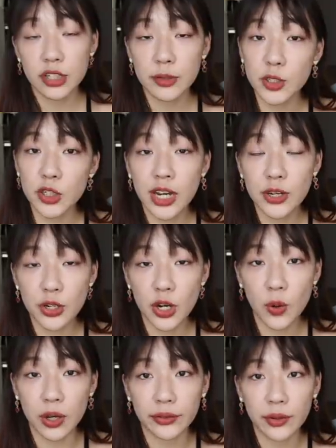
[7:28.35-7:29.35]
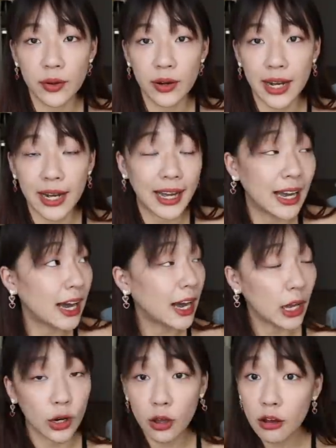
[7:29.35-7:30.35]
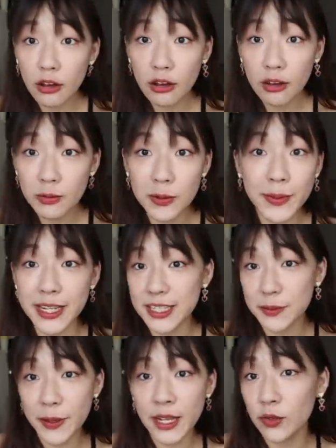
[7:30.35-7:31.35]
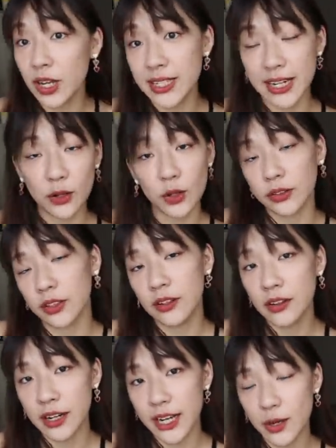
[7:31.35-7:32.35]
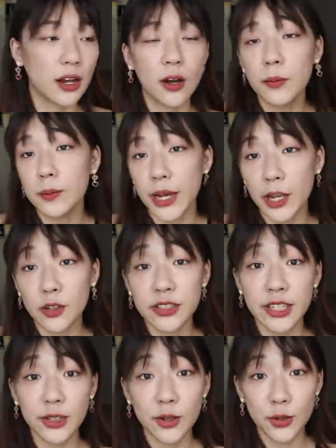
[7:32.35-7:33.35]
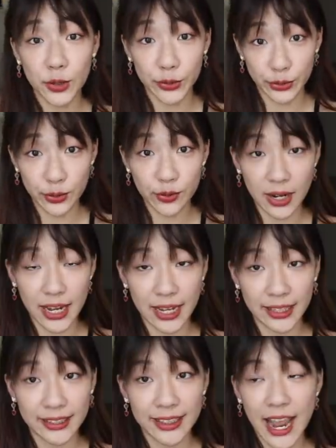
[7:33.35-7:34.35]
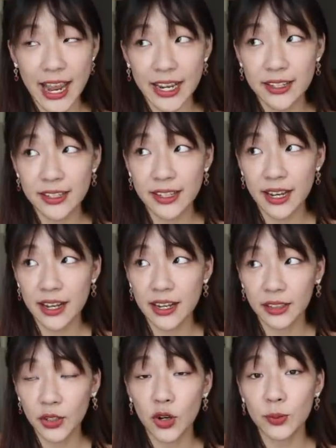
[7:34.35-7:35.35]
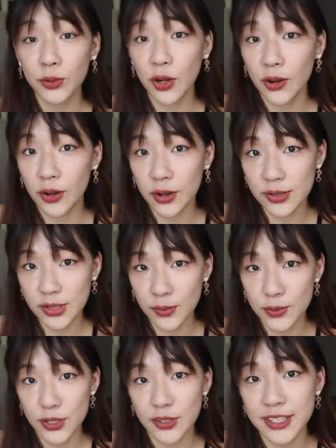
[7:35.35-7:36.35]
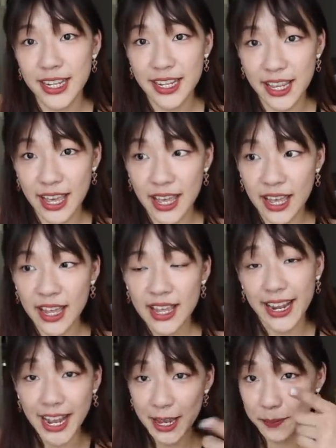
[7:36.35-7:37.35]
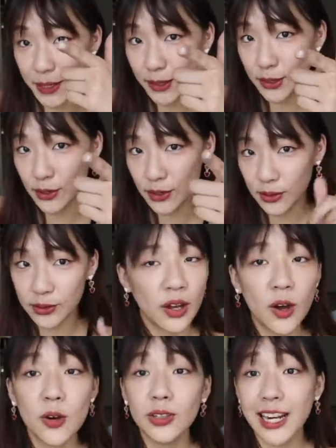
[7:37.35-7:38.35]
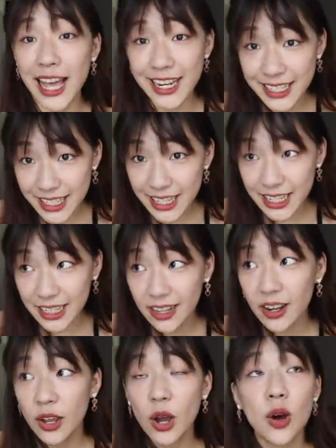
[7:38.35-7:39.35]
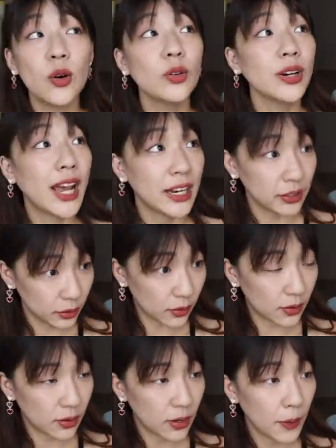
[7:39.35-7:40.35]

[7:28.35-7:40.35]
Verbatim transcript: 什么时候要学广东话 ？Hello， 我每支片都在講廣東話。我唔係學識講廣東話，你同唔同我上唔上識嘢？你喺邊度？好熱，好凍。